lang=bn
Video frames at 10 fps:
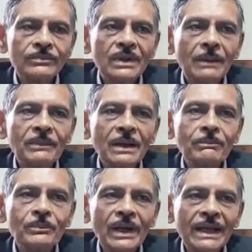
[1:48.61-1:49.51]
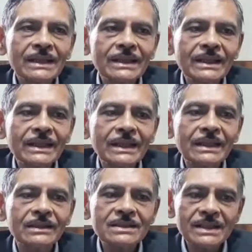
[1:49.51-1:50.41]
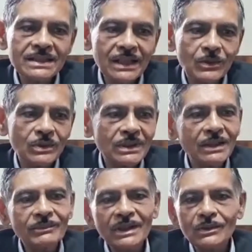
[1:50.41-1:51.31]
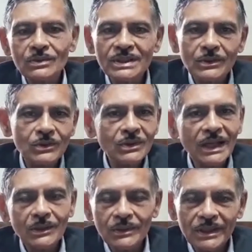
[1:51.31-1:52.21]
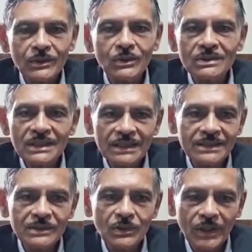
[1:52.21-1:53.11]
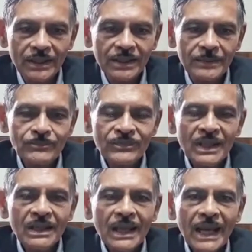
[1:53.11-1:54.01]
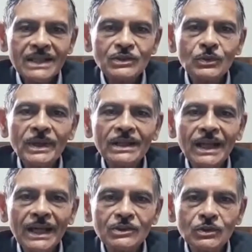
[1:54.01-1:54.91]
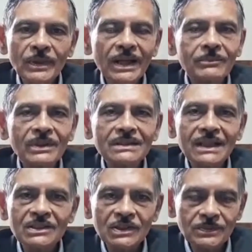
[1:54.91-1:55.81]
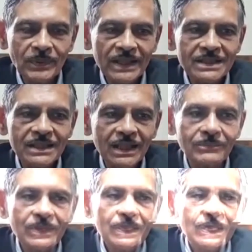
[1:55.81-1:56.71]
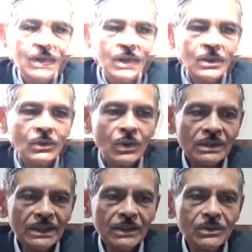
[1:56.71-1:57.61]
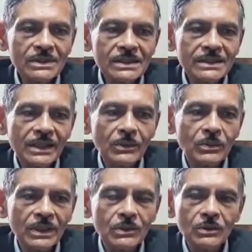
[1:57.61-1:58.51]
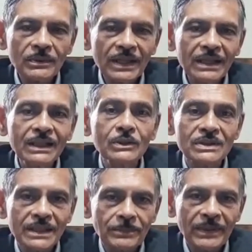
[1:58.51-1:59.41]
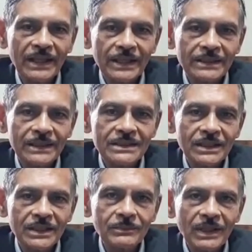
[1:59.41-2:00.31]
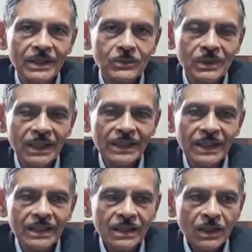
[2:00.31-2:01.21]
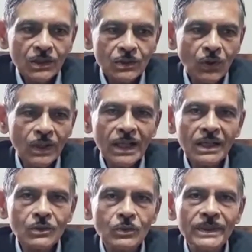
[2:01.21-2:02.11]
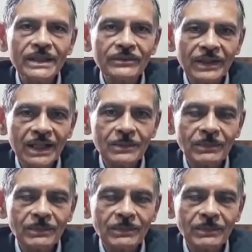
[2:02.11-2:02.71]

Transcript: আমরা প্রায় দিনই চেষ্টা করতাম কিন্তু যে কোনো কারণেই হোক সাকসেস হয়নি এক সময় না এক সময় আমরা সাকসেস পেয়েছিলাম কথাটা হচ্ছে যে উনি খুব ইলিউসিভ ক্যারেক্টার ছিলেন মানে ওনাকে ধরা খুবই ডিফিকাল্ট